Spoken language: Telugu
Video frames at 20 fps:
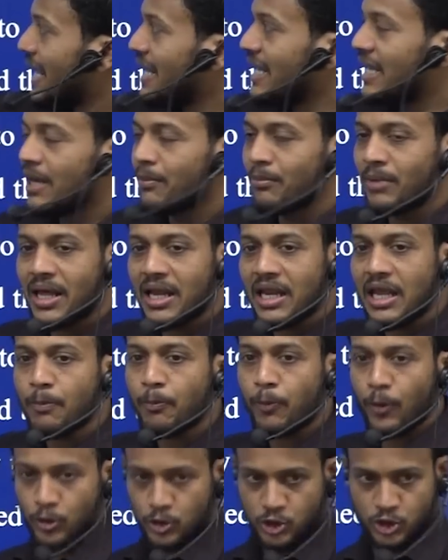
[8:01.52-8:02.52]
కండెమ్నరీ
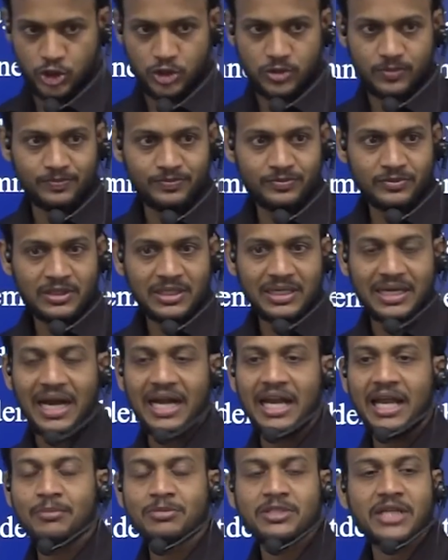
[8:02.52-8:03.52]
అప్రోచ్
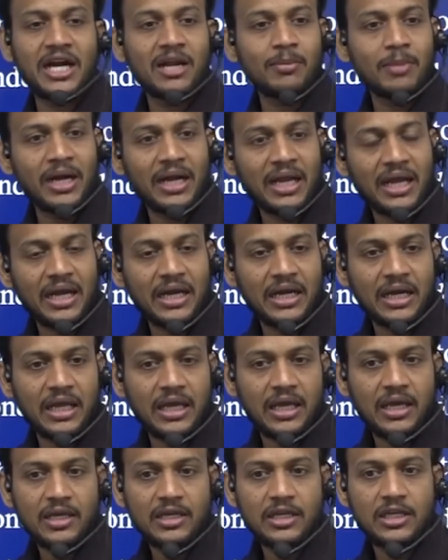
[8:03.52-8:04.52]
కండెమ్ చేయడం అంటే ఏంటి
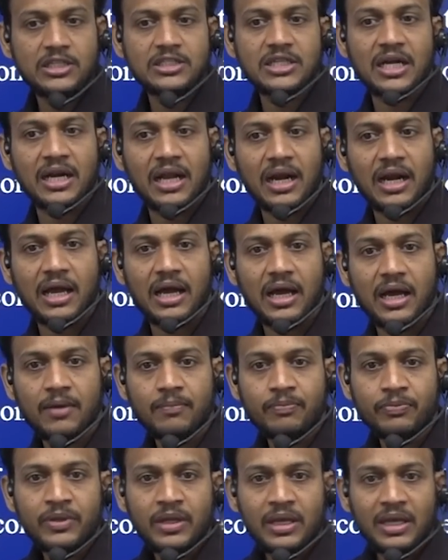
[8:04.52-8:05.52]
ఇన్ జనరల్గా
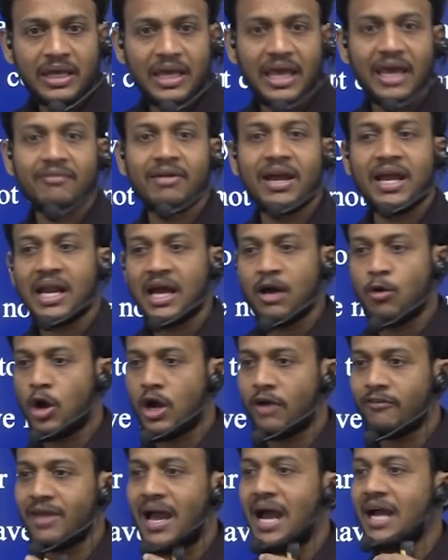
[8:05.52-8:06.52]
ఏవైనా
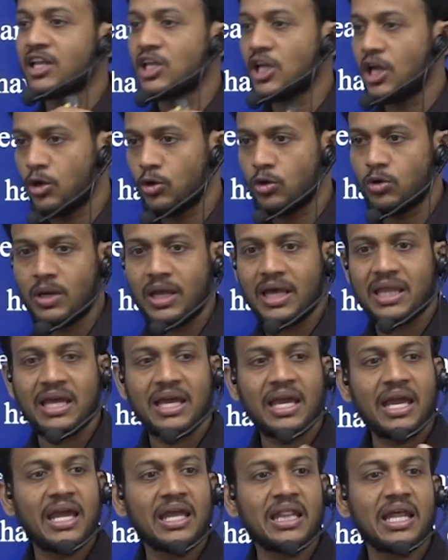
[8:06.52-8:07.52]
ఒక వ్యాఖ్యలు లేదా
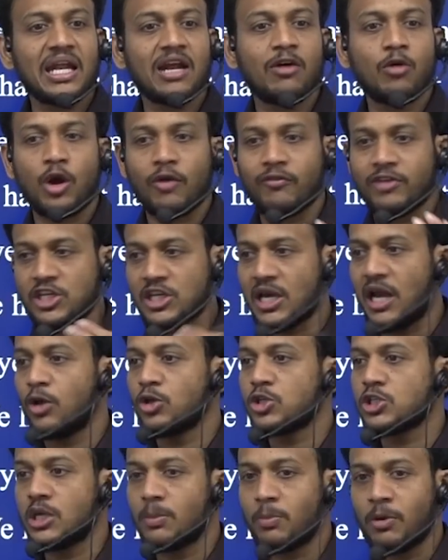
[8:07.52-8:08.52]
ఏదైనా ఒక విషయాలు
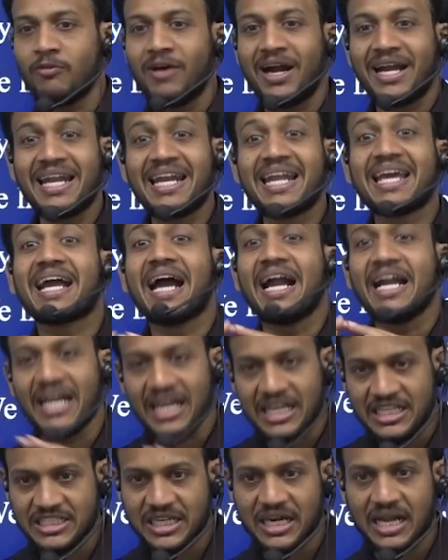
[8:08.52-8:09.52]
వచ్చినప్పుడు వాటిని
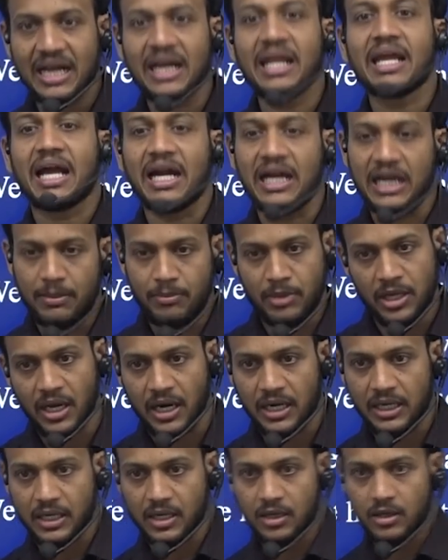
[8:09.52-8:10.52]
ఖండించడాన్ని
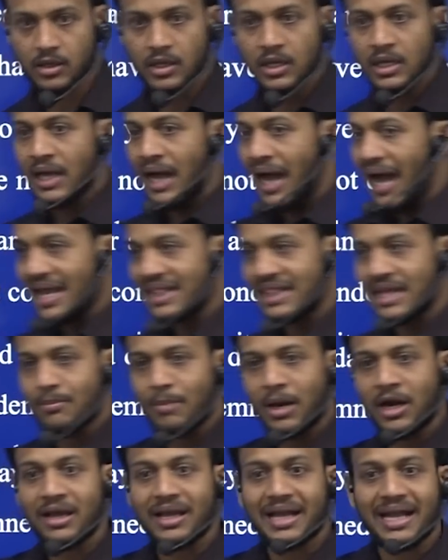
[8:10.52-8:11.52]
కండెమ్నింగ్ అంటారు అయితే
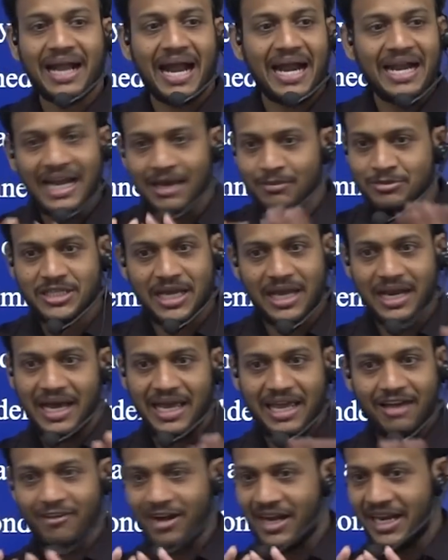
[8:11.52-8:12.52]
మనం కండెమ్ చేయాల
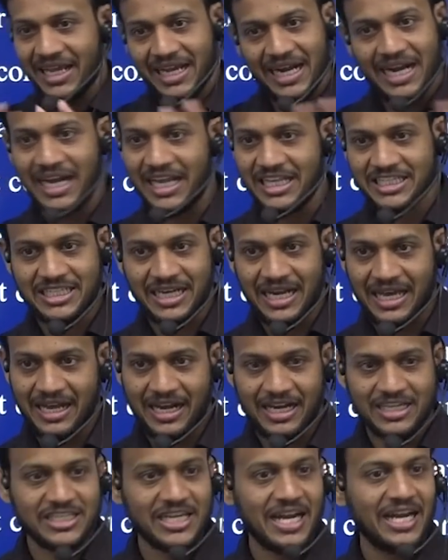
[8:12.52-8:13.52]
ఎవరిని ఖండించలా
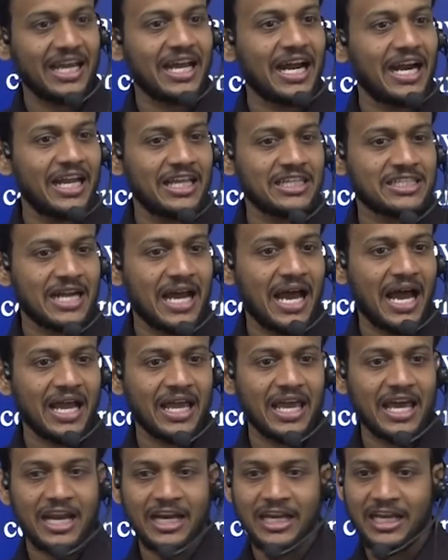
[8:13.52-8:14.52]
రష్యాని ఖండించలా
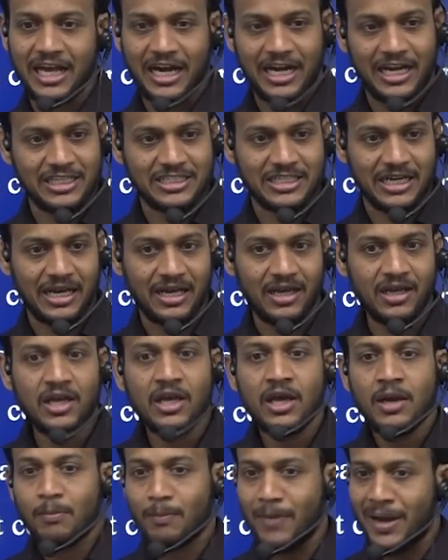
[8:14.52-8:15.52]
హంగేరీని ఖండించలా
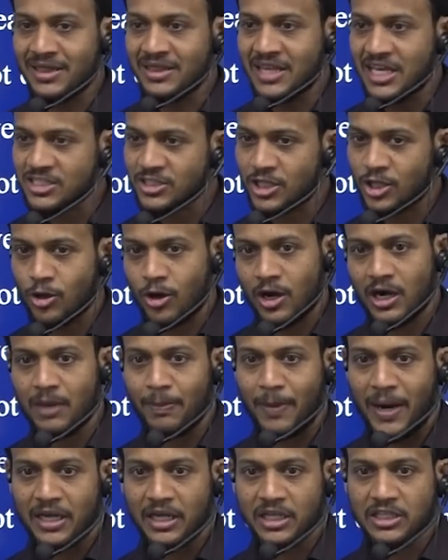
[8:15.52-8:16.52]
మధ్యస్థ
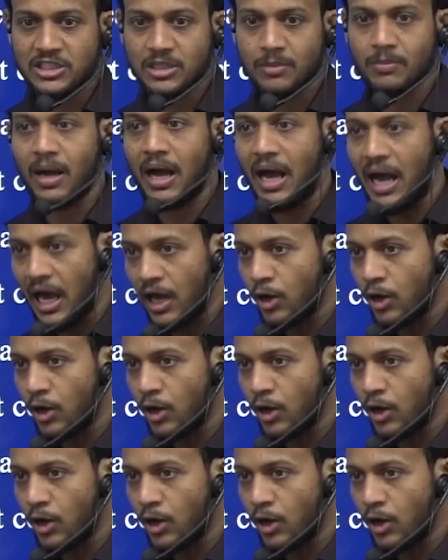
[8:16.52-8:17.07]
ధోరణిని పాటించాం ఆ